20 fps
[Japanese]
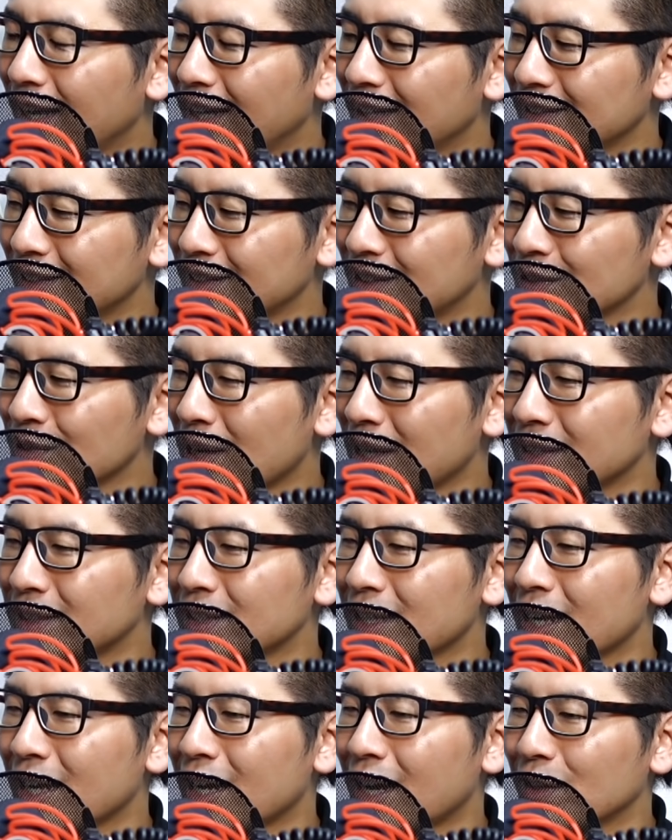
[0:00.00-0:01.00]
実は以
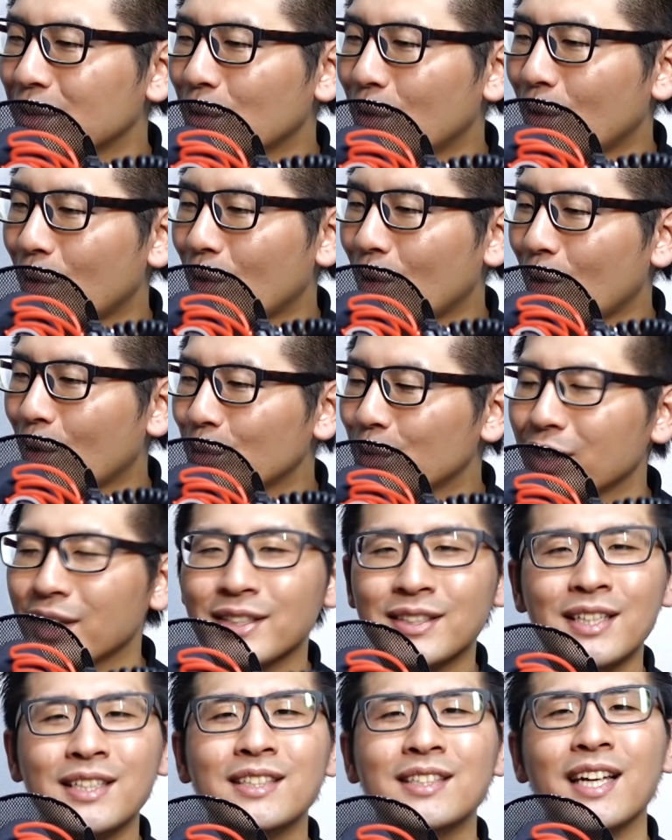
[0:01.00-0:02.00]
前上
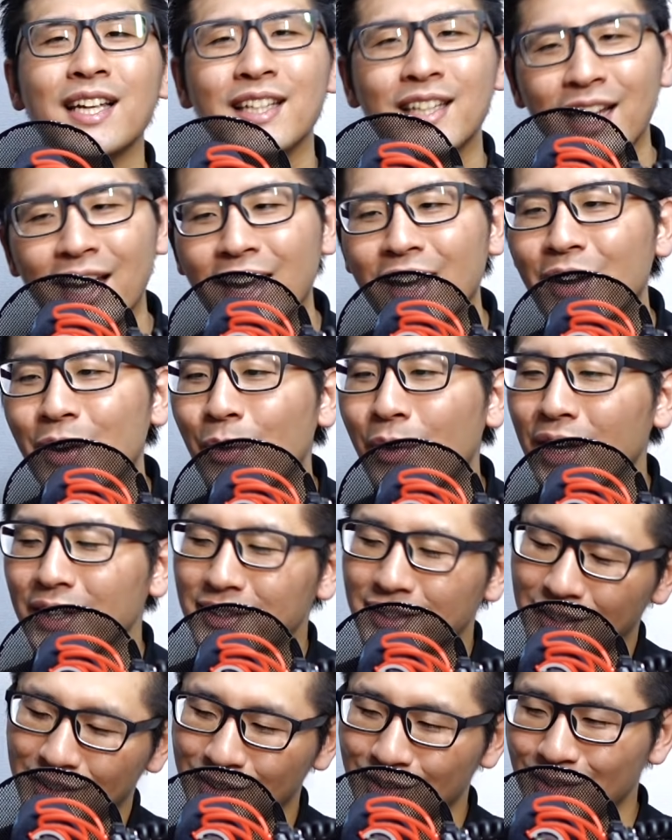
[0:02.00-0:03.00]
田先生にねご挨
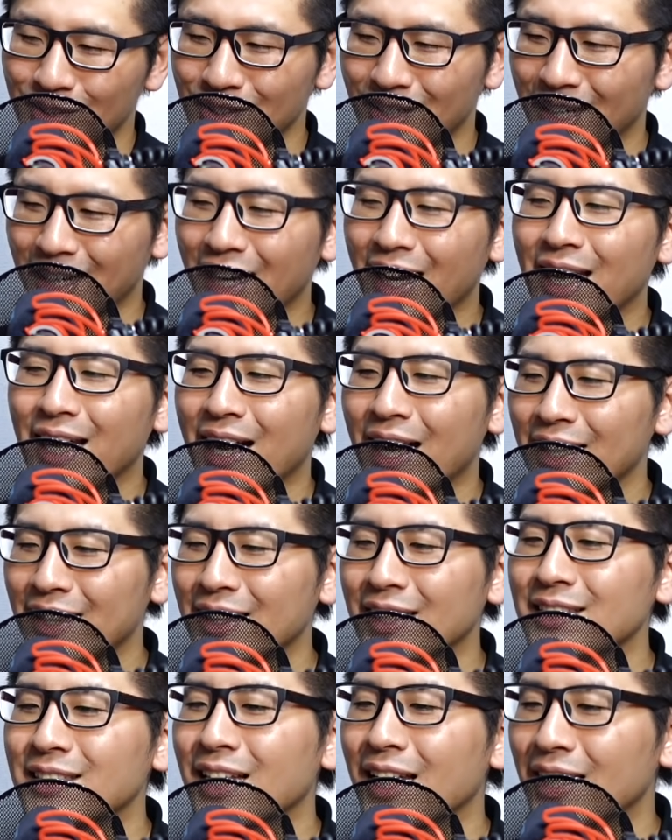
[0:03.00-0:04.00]
拶する機会があっ
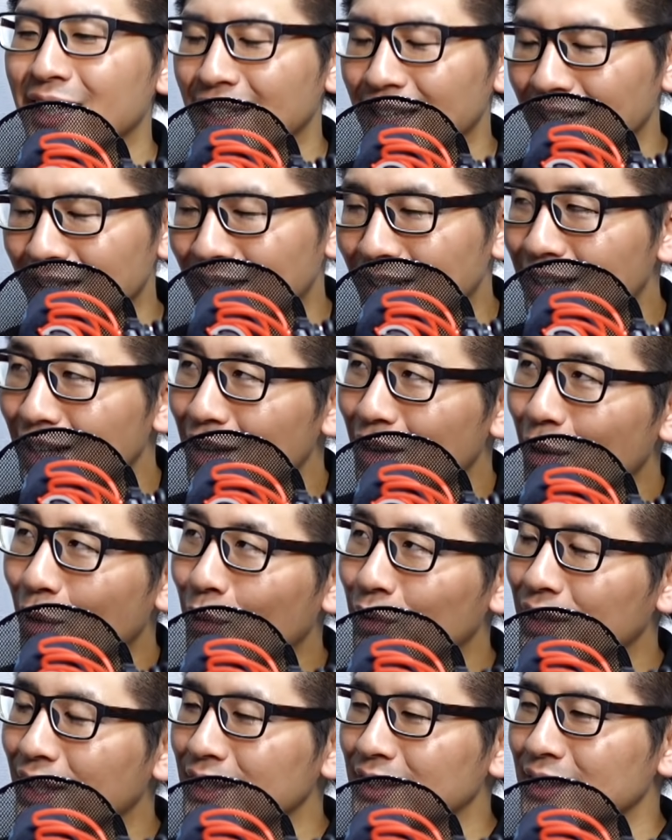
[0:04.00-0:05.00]
た際に、
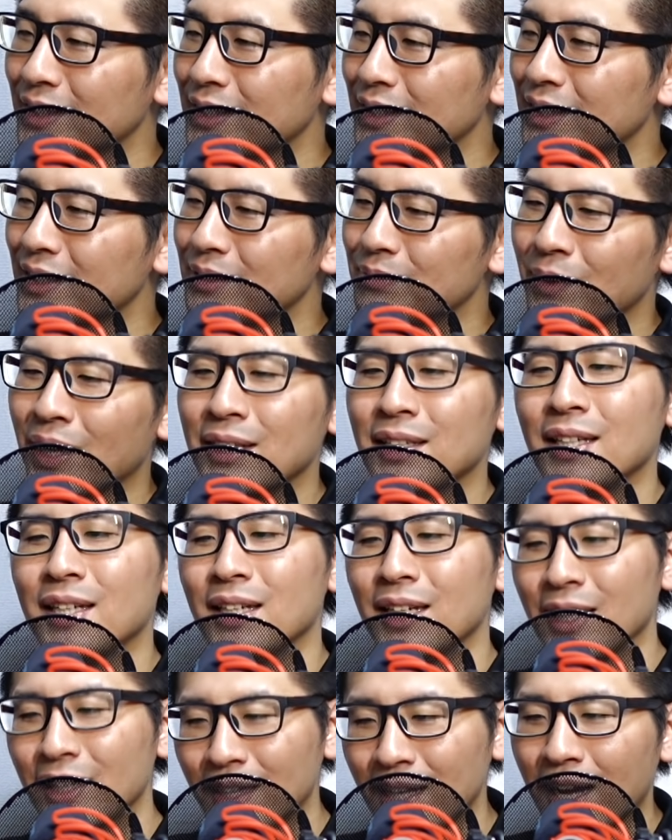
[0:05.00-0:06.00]
同じ場
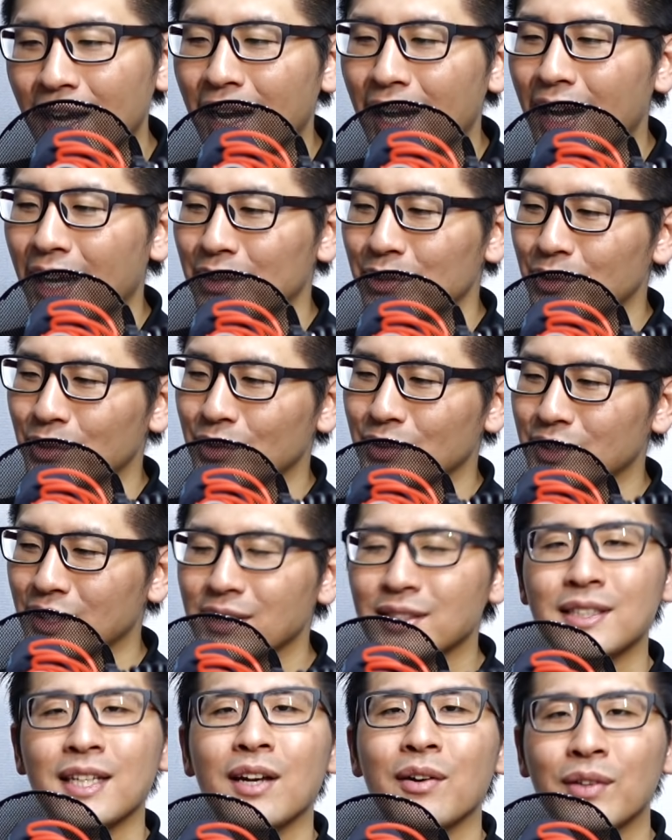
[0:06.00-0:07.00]
にいた
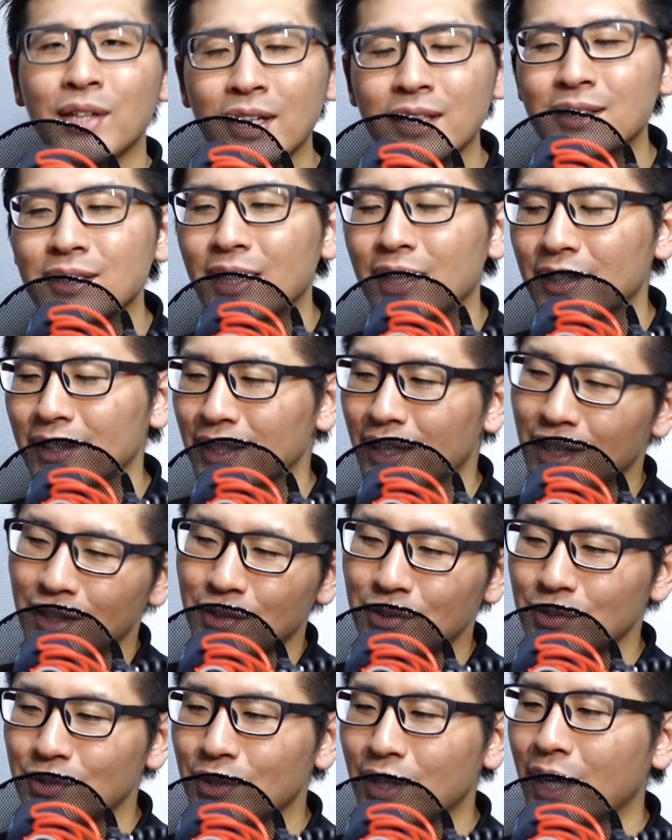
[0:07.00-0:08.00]
撮影をねされて
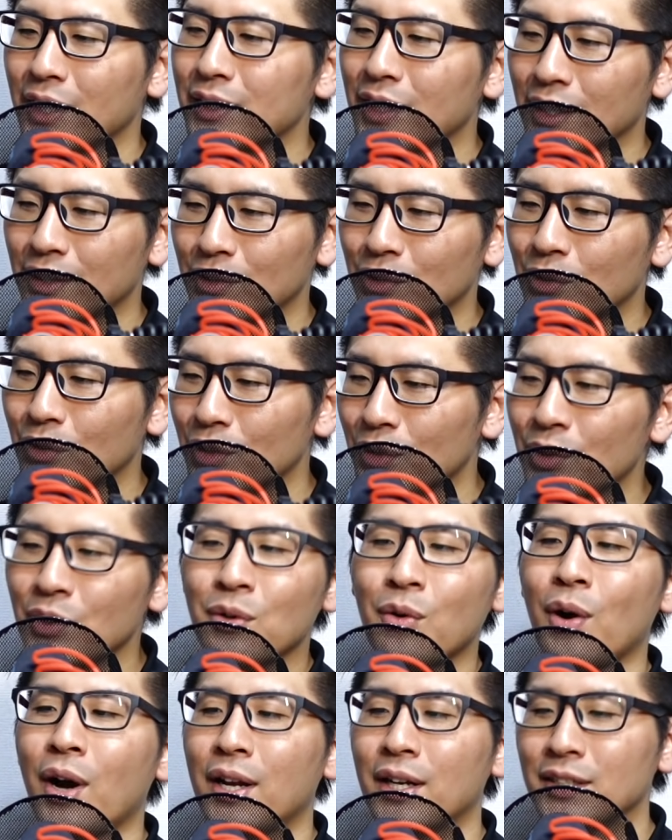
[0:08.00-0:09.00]
いる方といろい
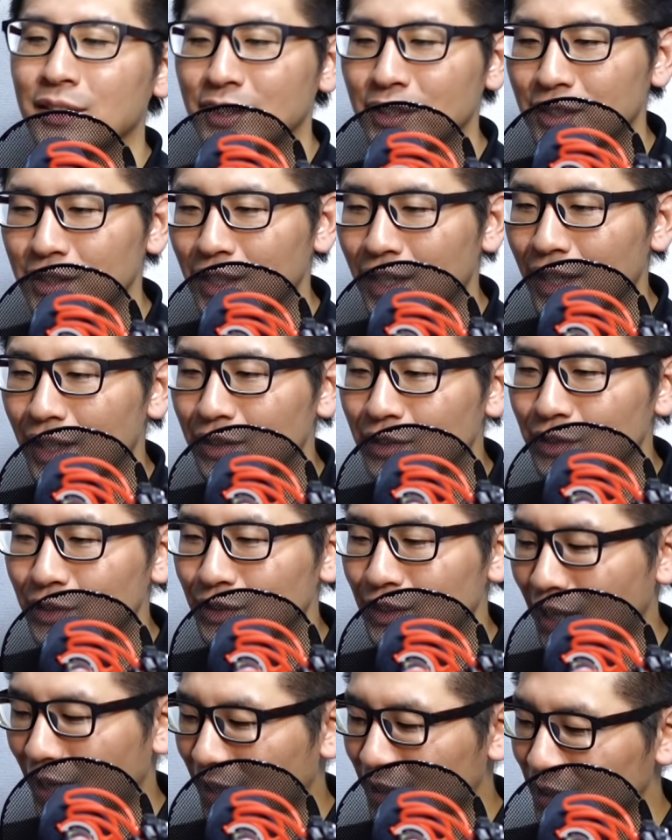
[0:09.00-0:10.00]
ろお話ししてい
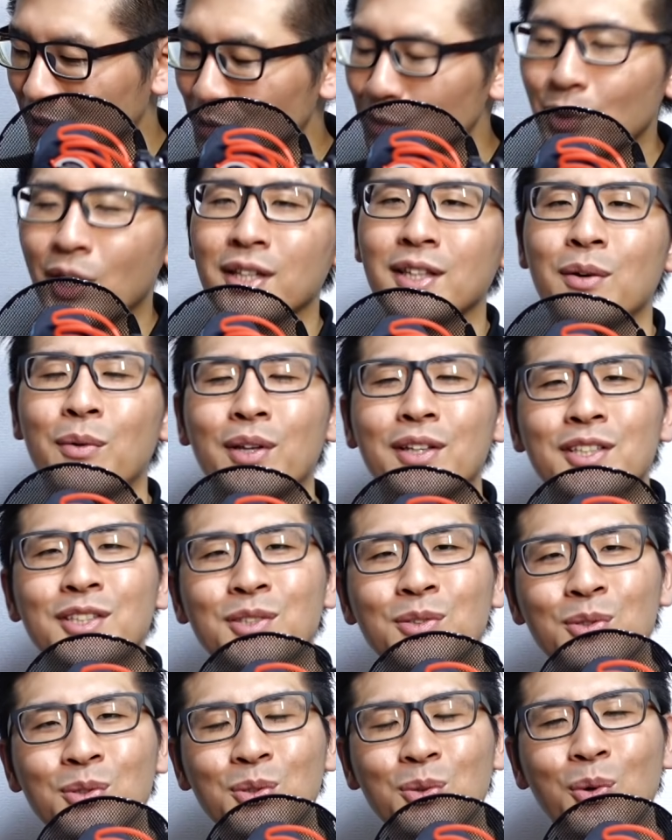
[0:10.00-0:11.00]
く中で、その方は
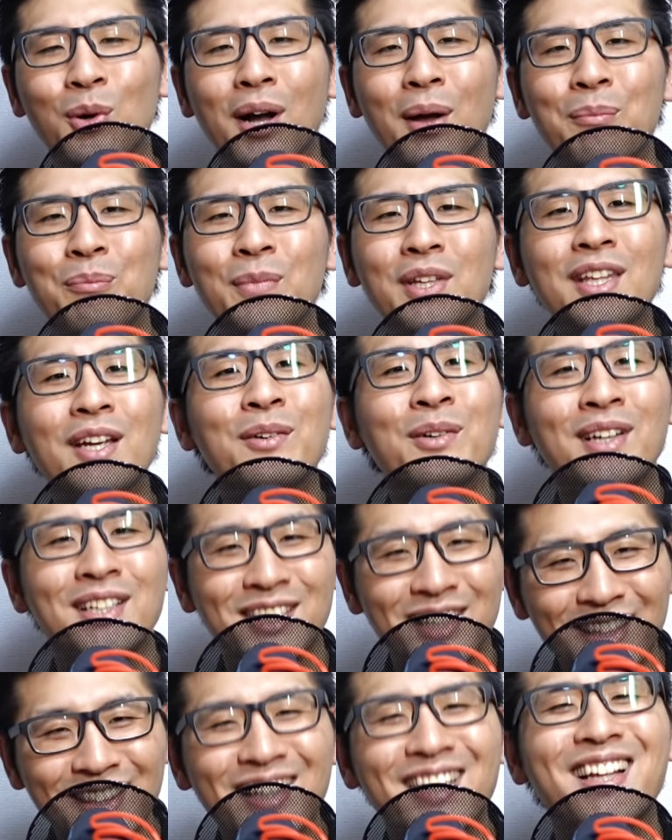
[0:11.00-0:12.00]
私の動画見てくだ
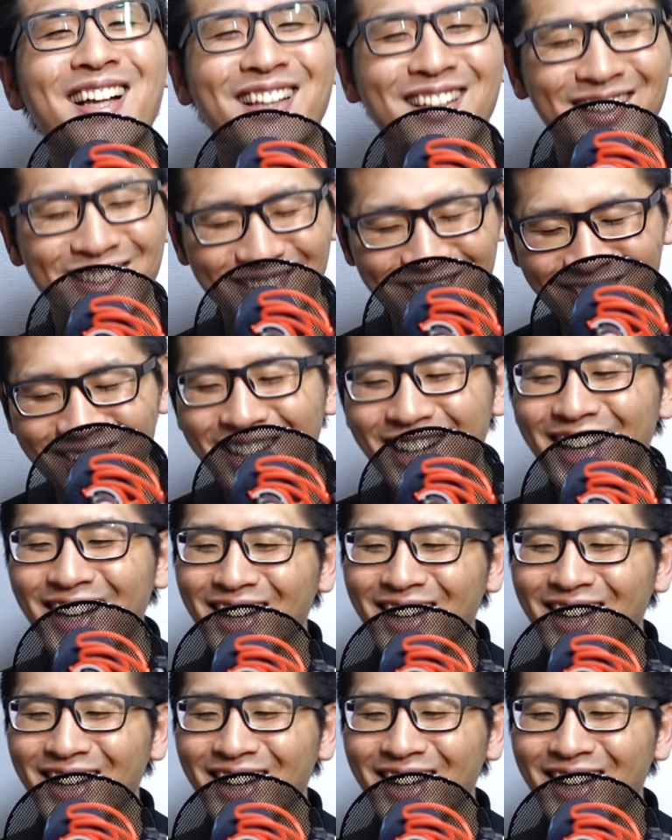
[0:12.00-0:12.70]
さってたんですよ。